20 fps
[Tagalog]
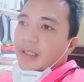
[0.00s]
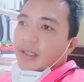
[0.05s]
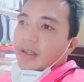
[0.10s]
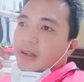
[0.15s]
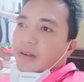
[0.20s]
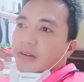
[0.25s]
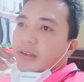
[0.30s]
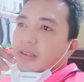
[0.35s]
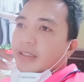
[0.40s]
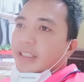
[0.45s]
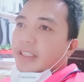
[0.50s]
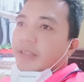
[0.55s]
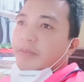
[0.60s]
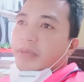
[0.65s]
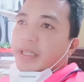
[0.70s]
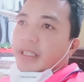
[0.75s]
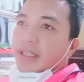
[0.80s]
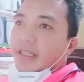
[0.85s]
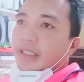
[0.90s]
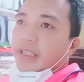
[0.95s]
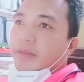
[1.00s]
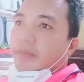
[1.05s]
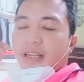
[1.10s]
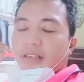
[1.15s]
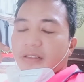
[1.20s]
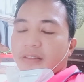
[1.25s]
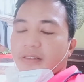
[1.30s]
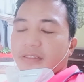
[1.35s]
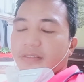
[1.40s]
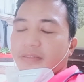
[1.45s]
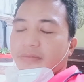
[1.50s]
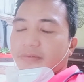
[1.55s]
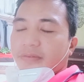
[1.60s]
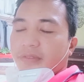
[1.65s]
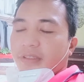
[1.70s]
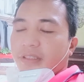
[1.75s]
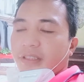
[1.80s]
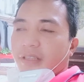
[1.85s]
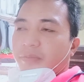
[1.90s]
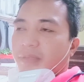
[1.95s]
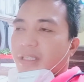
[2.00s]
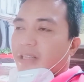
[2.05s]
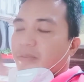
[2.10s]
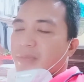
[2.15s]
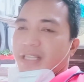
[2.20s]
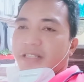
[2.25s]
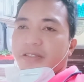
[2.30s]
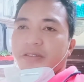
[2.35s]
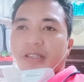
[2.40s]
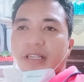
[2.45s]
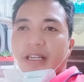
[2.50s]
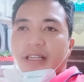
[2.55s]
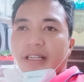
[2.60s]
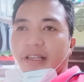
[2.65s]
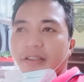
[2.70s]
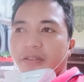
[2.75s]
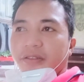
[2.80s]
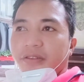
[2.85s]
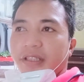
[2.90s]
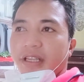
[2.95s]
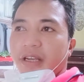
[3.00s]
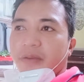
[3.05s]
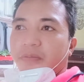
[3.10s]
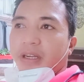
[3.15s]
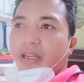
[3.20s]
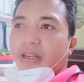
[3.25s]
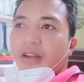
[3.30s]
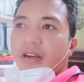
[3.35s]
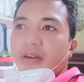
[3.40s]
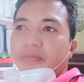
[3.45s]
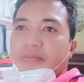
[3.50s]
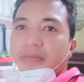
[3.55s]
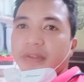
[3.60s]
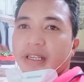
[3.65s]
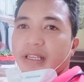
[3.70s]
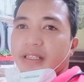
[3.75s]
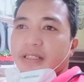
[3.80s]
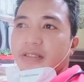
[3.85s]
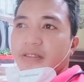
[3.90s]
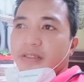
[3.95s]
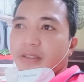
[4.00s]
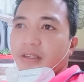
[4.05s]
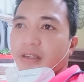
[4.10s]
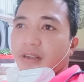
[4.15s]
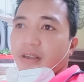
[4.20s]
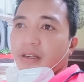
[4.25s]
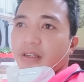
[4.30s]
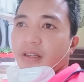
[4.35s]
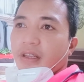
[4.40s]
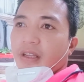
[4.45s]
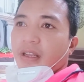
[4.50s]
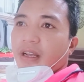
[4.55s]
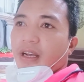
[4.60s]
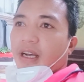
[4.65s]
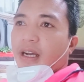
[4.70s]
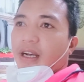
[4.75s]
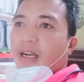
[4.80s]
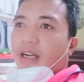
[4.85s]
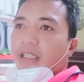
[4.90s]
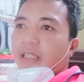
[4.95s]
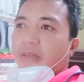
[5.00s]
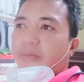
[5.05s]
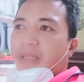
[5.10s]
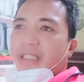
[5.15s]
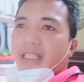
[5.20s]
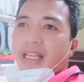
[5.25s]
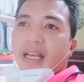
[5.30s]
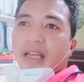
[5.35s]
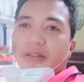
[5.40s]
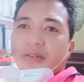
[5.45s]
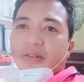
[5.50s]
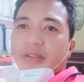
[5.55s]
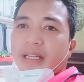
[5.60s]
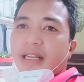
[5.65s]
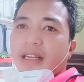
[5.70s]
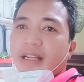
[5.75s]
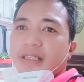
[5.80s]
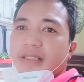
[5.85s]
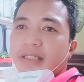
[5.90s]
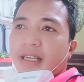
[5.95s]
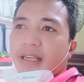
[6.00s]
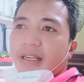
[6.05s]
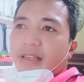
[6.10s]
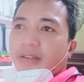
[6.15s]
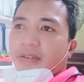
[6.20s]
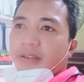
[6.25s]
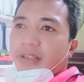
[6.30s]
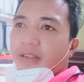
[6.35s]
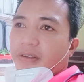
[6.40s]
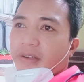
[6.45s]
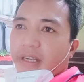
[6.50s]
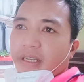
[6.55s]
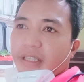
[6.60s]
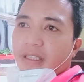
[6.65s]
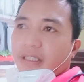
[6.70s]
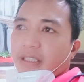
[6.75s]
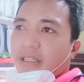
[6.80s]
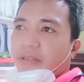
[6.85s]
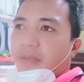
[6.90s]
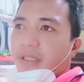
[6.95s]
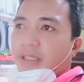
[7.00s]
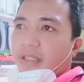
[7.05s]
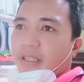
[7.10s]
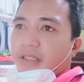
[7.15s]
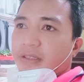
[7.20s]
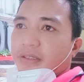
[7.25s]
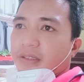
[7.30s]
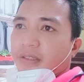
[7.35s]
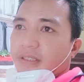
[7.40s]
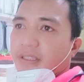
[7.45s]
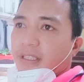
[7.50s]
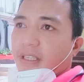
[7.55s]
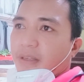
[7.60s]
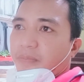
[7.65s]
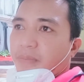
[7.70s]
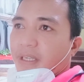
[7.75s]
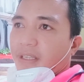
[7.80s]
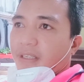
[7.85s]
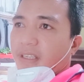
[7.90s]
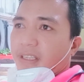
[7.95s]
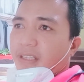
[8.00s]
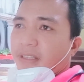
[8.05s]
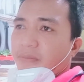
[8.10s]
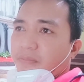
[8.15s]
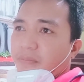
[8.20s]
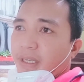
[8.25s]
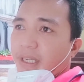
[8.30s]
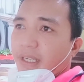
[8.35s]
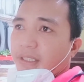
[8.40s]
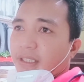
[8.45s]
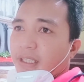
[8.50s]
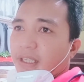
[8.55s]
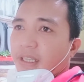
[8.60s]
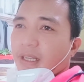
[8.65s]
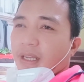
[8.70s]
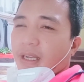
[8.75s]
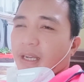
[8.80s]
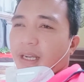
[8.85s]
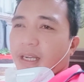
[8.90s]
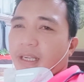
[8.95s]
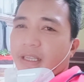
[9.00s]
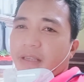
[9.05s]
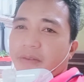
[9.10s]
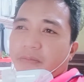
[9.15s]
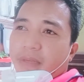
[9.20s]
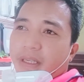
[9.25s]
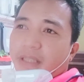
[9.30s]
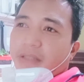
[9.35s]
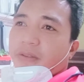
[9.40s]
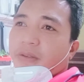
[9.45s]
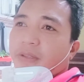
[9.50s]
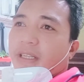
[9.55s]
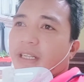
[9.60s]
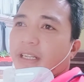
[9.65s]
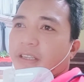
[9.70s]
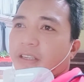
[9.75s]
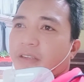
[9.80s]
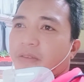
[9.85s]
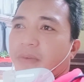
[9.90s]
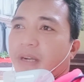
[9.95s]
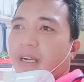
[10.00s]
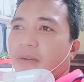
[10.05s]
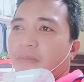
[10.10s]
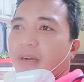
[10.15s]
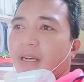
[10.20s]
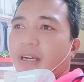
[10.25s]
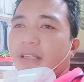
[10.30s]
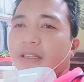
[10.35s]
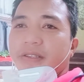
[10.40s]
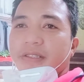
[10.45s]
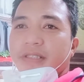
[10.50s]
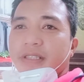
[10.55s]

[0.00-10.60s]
konti pa lang naman. I-minimize nyo na lang yung number of guests nyo. Uh, limitahan nyo na lang siya. Karoon kayo ng limitation sa pag-i-invite uh, invite nyo na lang yung mga mahal nyo sa